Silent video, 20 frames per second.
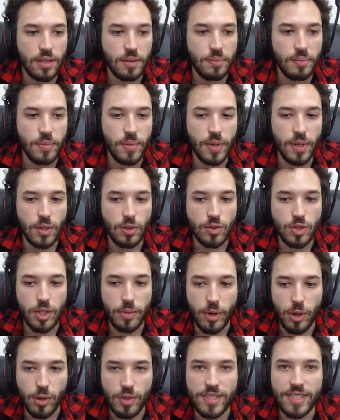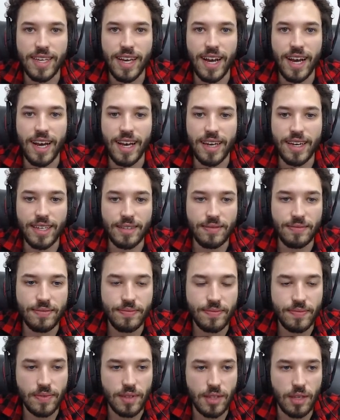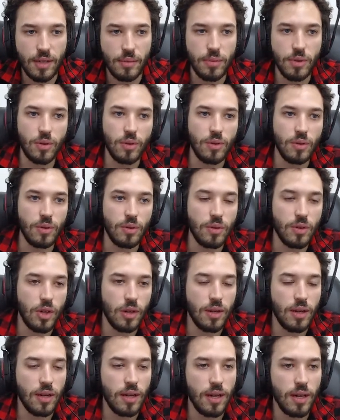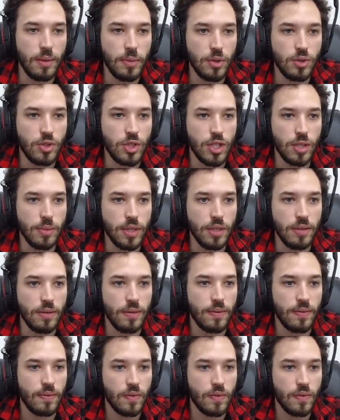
Meu time é o Ciara, que é meu, é, meu time